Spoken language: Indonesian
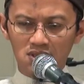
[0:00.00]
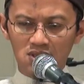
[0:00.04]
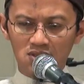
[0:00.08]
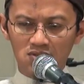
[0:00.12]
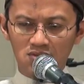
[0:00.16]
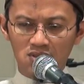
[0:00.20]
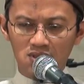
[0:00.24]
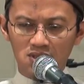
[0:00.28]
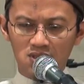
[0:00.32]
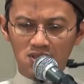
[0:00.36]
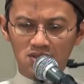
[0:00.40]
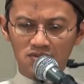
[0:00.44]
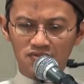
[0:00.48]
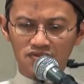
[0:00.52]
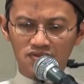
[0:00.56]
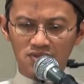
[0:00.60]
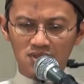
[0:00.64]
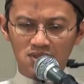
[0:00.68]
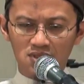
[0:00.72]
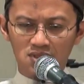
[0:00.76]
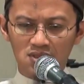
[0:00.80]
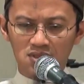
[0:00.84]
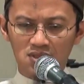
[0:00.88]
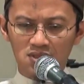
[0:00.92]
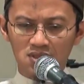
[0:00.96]

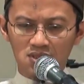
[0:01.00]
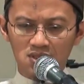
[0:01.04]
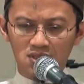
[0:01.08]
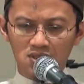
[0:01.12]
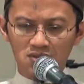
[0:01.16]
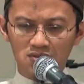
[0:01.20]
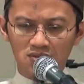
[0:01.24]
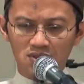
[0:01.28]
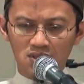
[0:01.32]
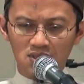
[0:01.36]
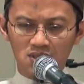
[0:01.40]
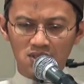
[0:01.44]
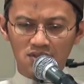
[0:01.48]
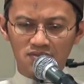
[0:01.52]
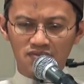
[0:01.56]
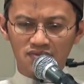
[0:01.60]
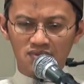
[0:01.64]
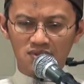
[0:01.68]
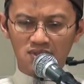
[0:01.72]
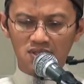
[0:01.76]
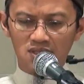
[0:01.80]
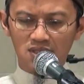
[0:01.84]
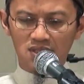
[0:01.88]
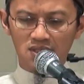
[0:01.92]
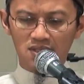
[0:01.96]
ونفخه
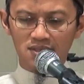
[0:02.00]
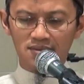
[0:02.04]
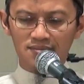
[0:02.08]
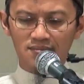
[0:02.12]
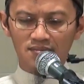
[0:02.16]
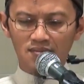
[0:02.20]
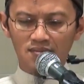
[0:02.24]
ونفثه